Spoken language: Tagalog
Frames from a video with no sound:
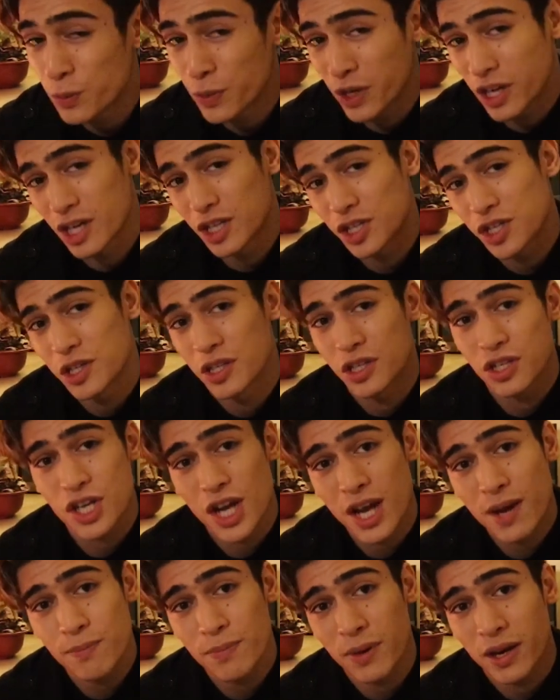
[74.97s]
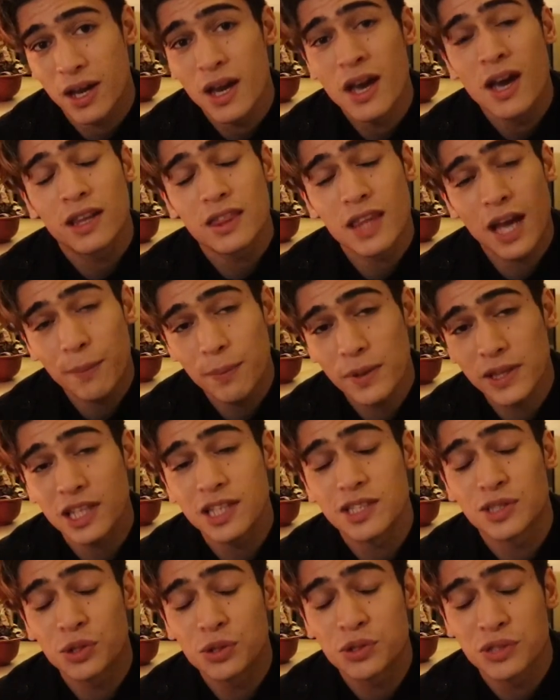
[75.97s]
komunikasyon, syempre, dapat
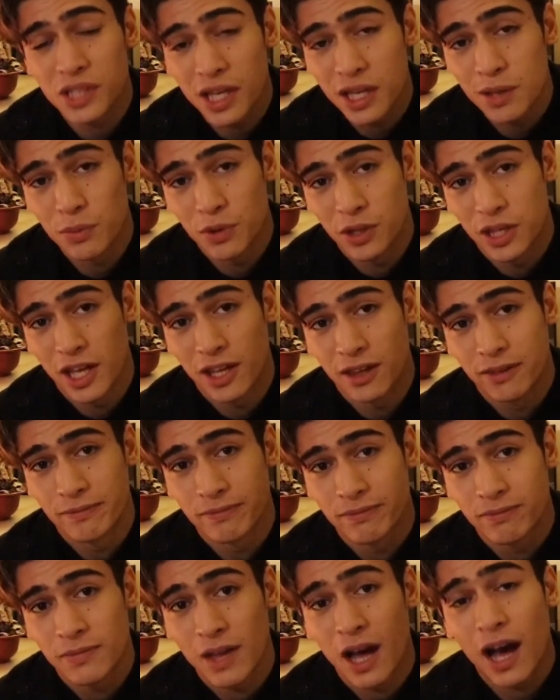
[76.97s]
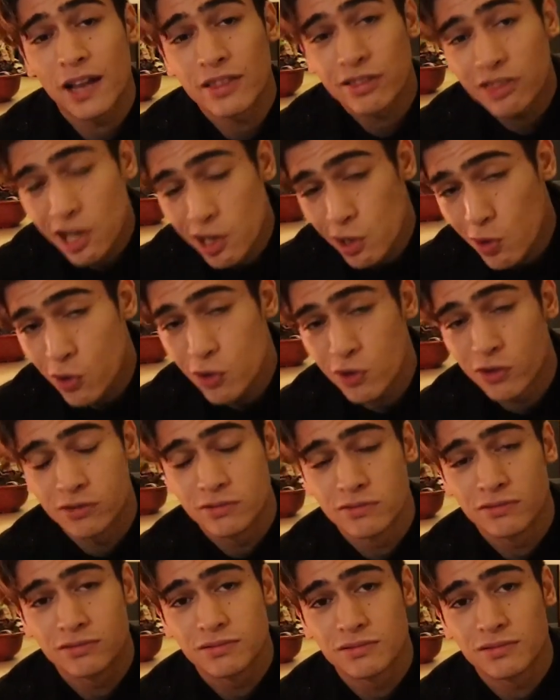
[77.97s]
isustain mo din. Ang tanong,
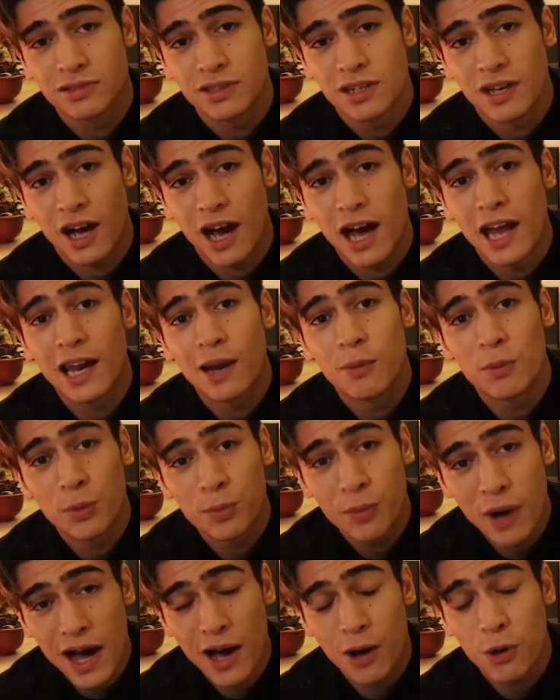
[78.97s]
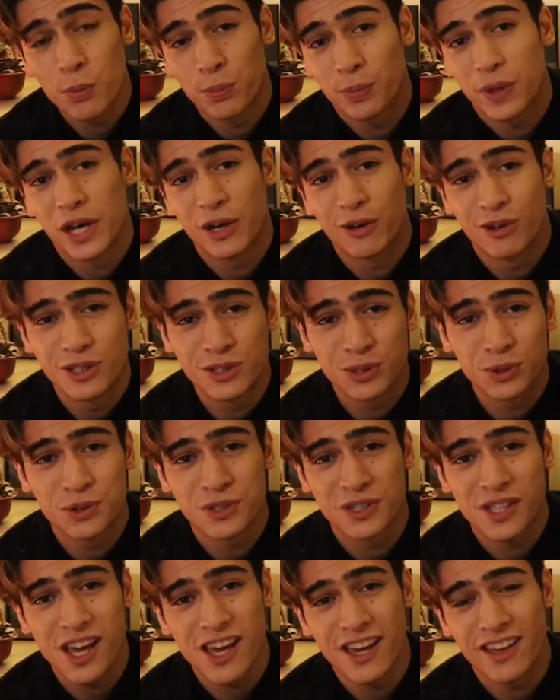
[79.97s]
alam mo ba kung paano
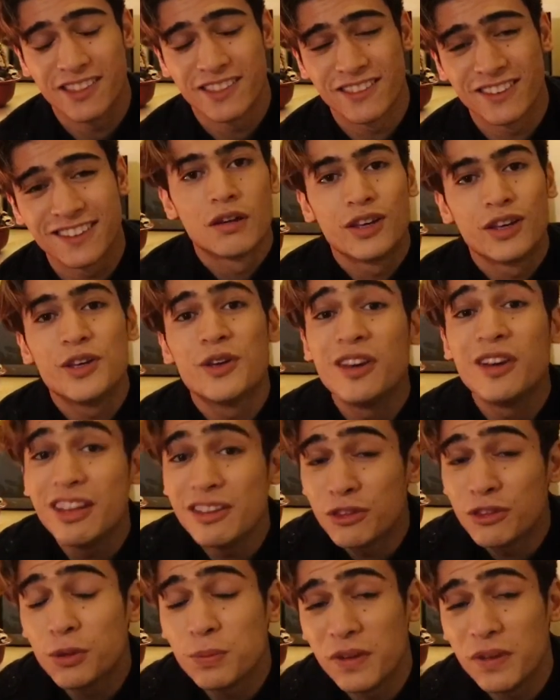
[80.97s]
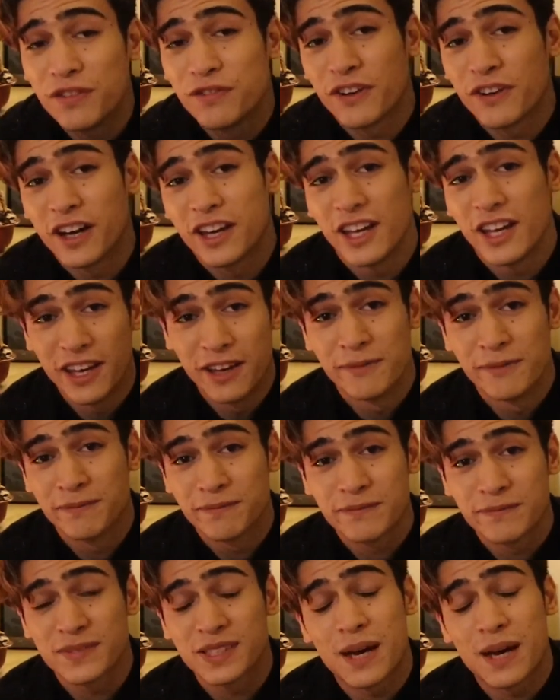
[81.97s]
isustain? You need to be funny.
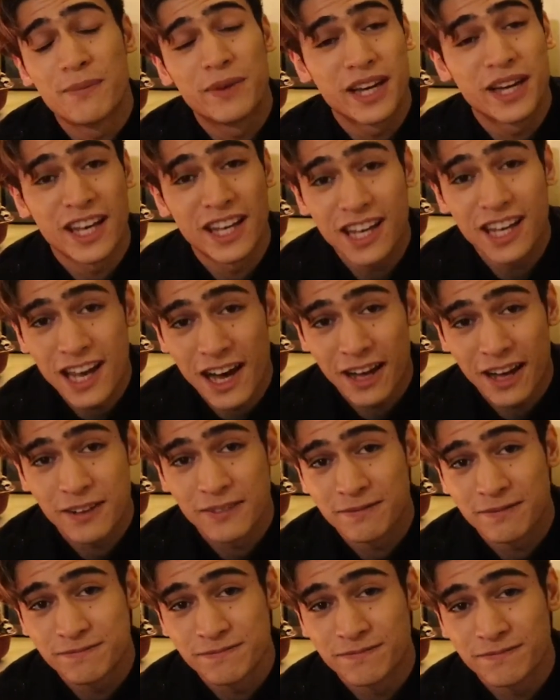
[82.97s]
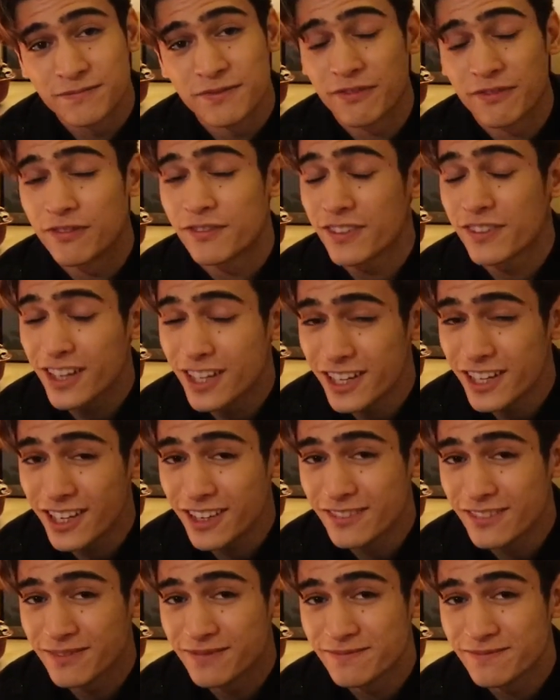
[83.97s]
Sabi nga nila, funny
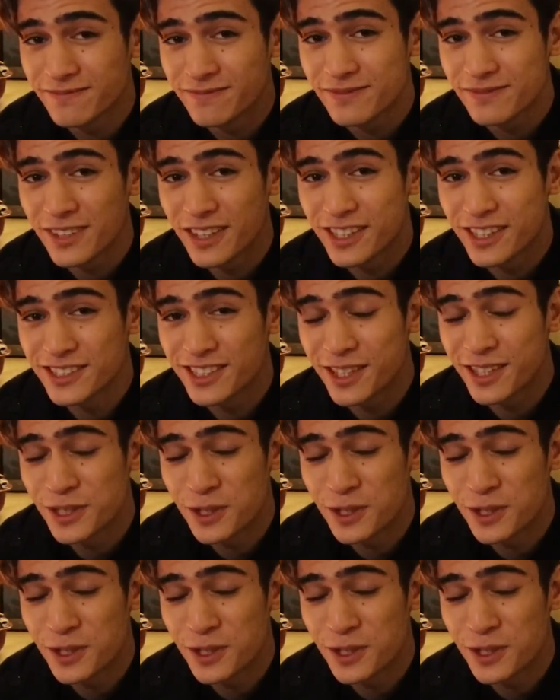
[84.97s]
is the